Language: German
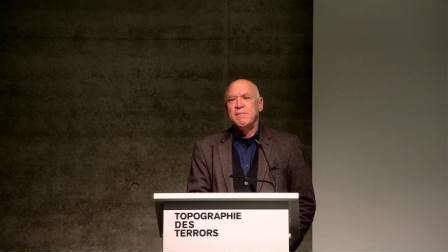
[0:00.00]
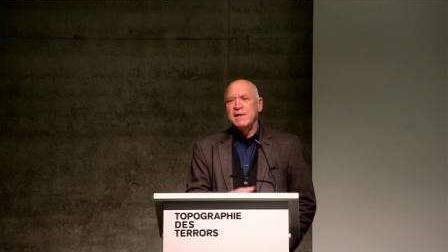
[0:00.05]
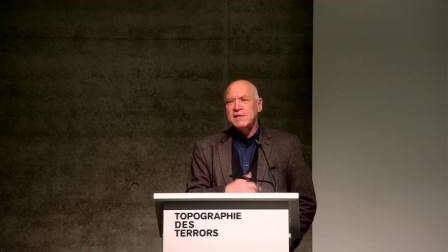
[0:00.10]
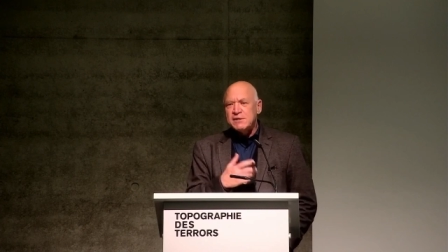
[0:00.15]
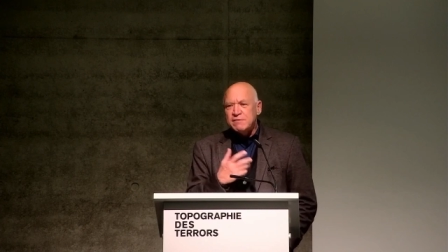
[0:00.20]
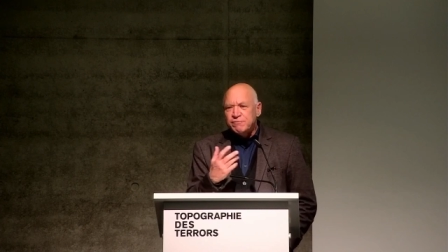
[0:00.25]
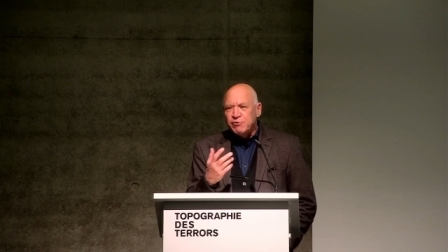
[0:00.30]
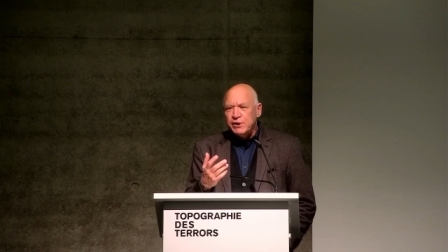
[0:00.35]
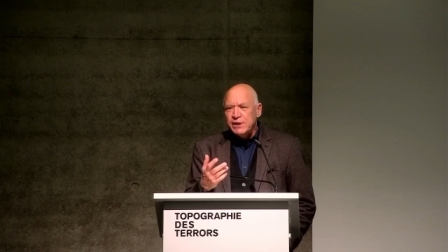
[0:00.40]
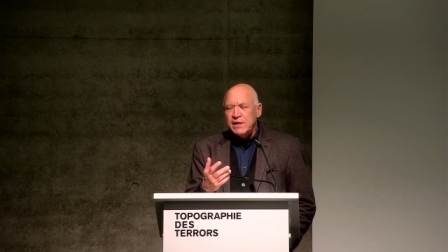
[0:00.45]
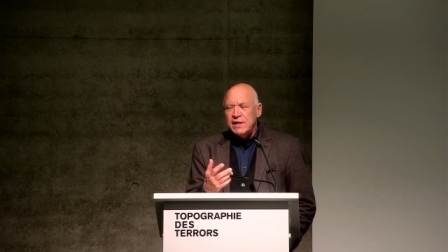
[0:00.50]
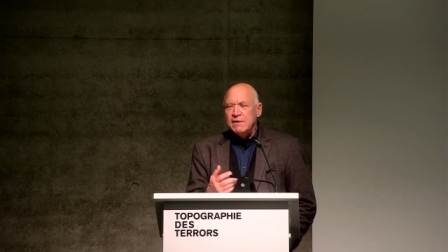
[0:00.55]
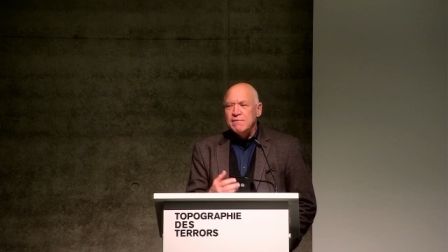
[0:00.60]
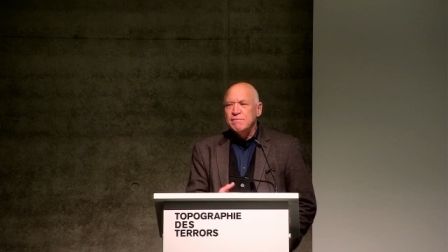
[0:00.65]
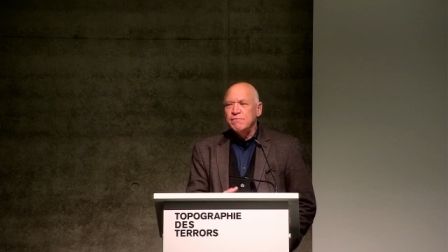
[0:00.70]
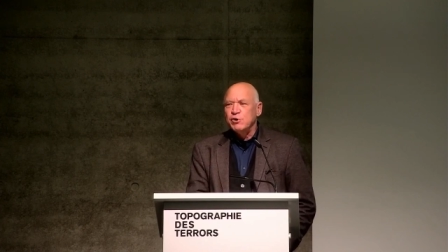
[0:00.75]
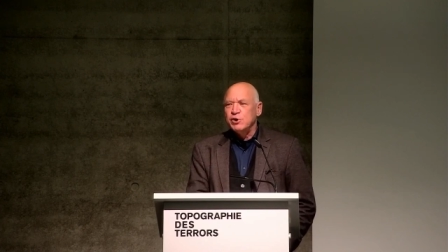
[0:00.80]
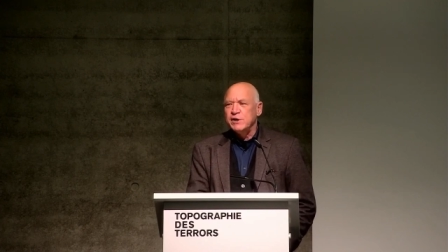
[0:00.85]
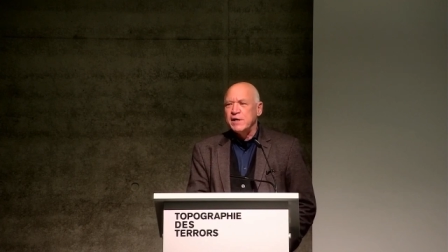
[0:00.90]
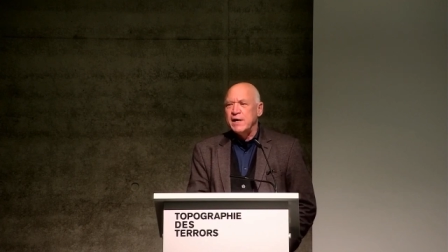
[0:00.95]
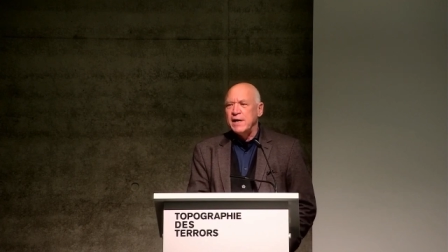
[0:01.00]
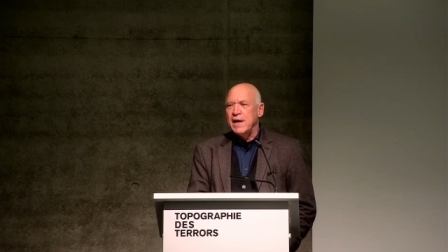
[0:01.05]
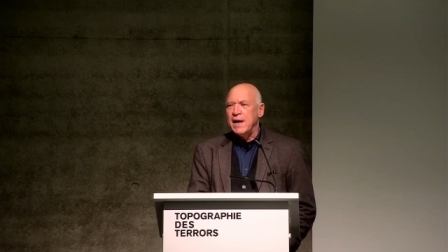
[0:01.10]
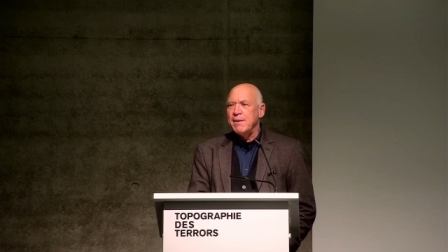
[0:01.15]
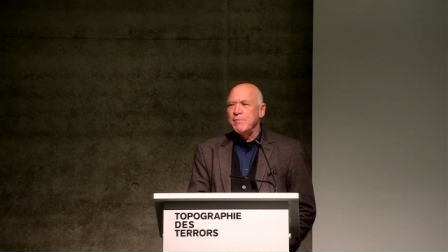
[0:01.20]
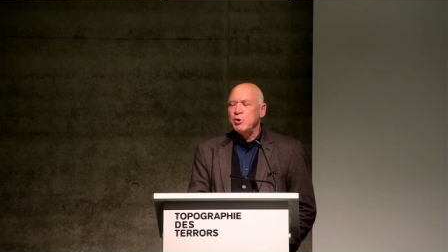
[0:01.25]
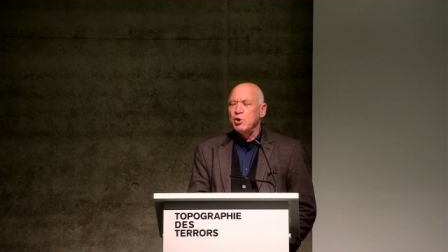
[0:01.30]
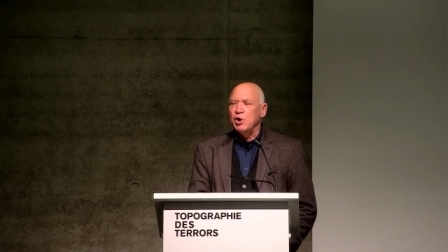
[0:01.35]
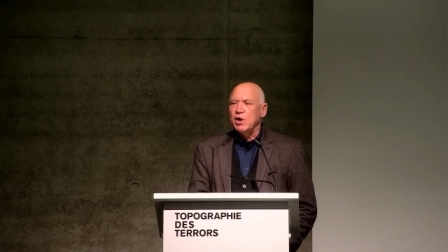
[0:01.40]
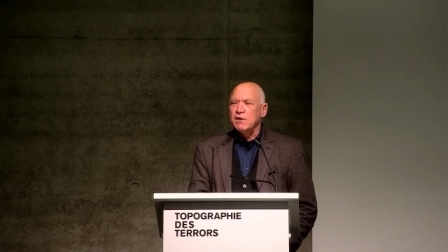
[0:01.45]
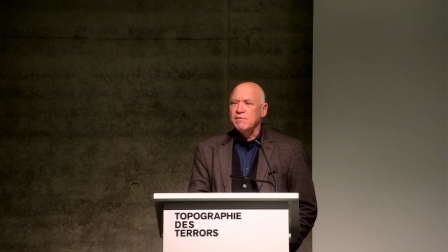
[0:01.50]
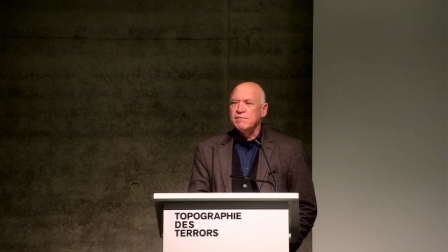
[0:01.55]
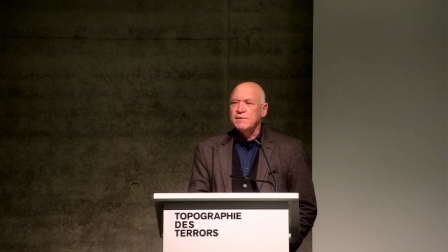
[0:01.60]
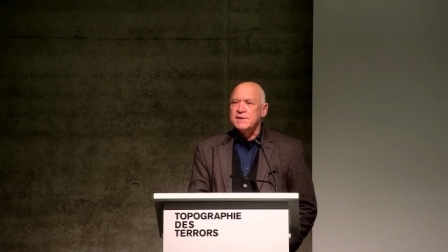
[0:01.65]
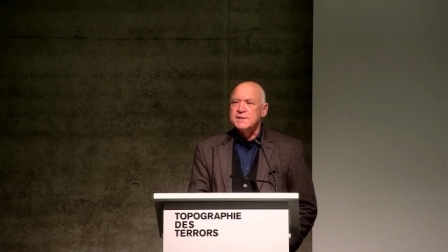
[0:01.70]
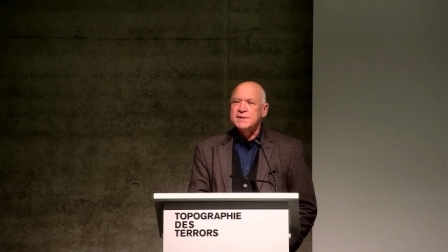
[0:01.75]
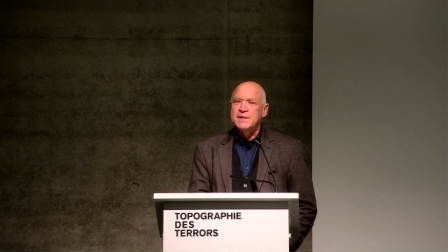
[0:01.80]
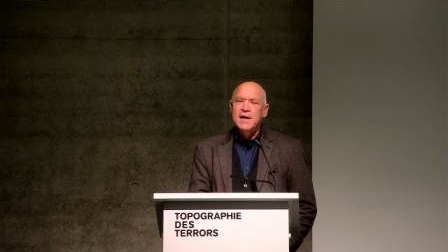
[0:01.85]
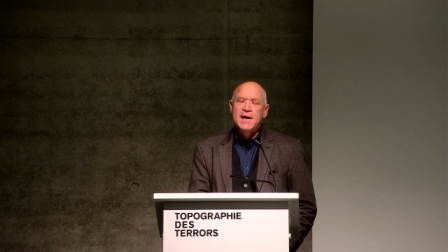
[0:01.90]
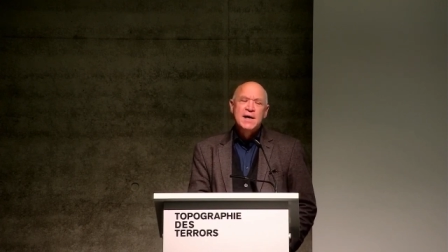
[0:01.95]
Manchen von Ihnen wird der Name noch
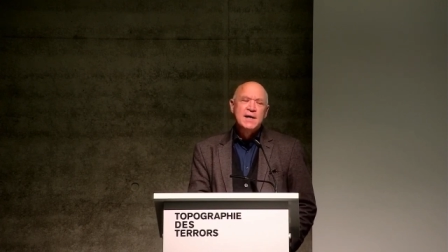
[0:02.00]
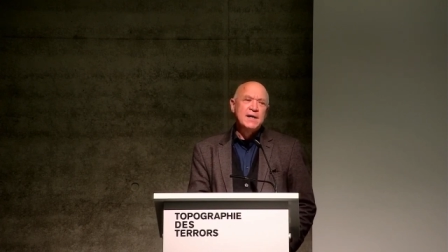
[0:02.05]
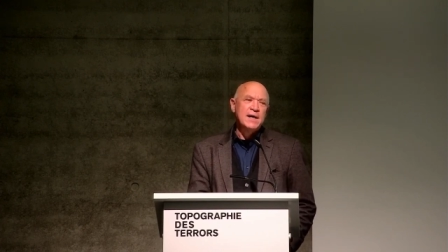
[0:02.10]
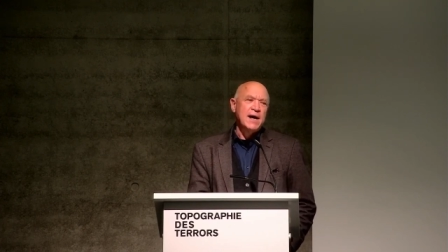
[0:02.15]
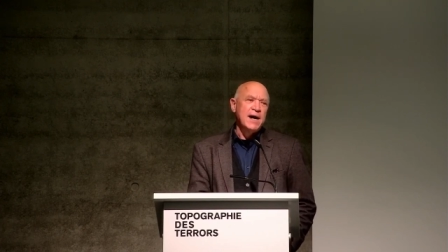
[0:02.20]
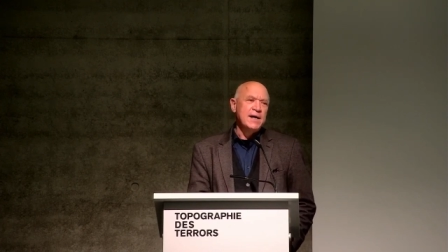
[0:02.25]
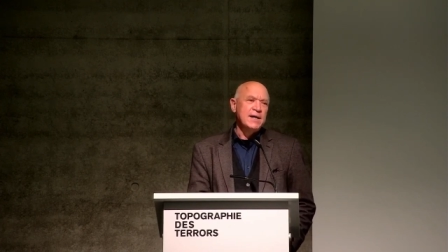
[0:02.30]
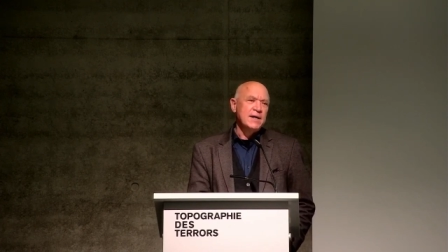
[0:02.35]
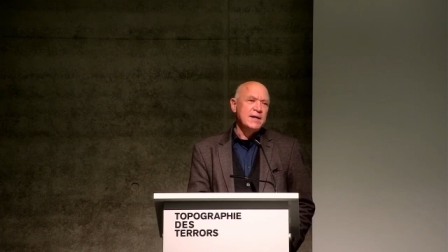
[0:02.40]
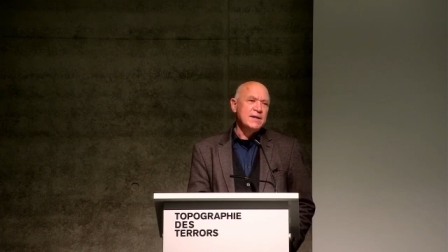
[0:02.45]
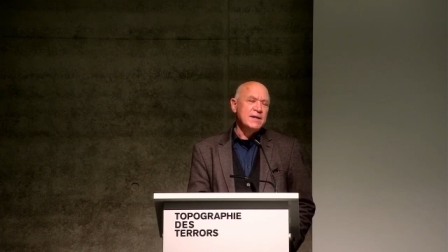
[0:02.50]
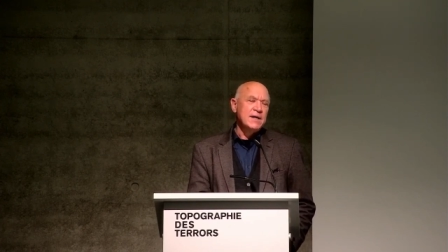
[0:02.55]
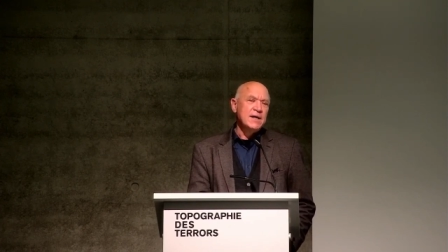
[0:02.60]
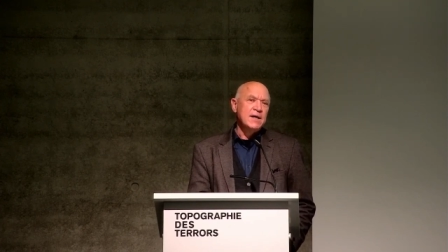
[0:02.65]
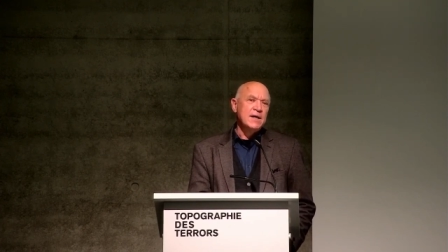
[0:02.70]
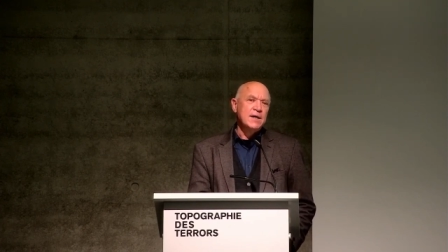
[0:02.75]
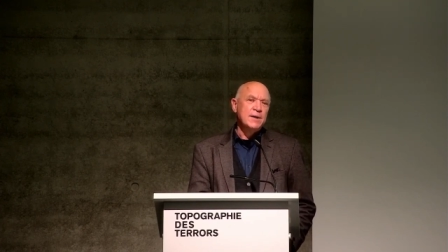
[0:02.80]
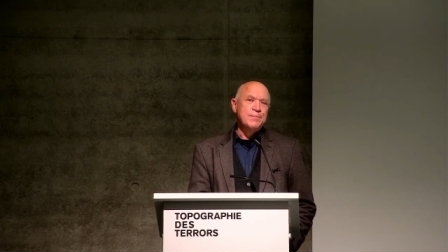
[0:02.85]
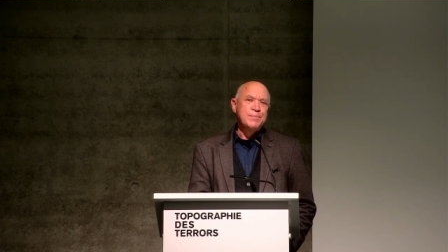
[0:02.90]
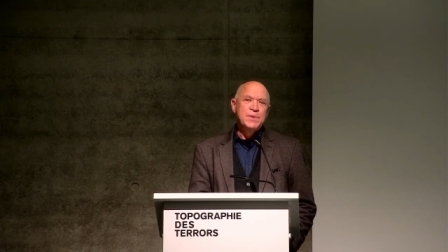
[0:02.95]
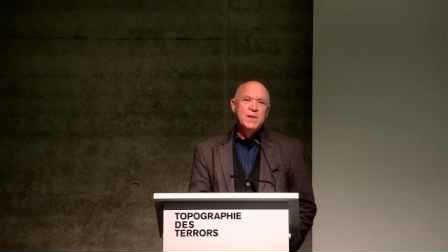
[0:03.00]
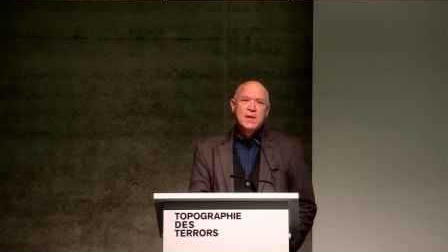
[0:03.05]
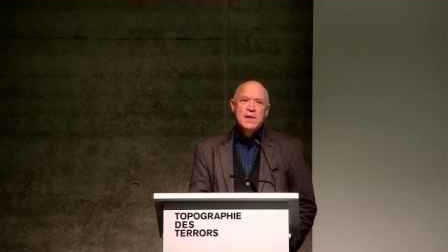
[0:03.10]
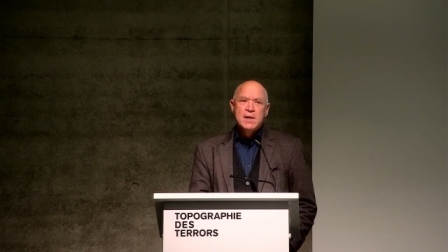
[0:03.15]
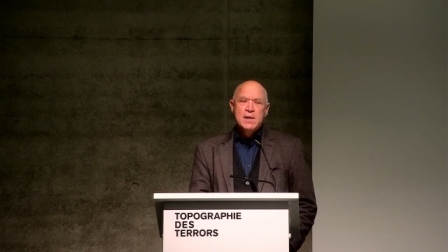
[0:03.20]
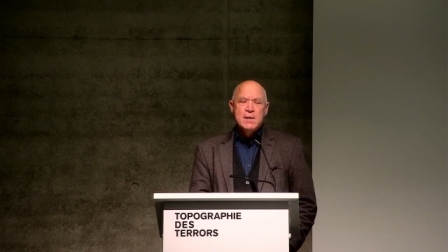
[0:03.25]
etwas sagen, einer der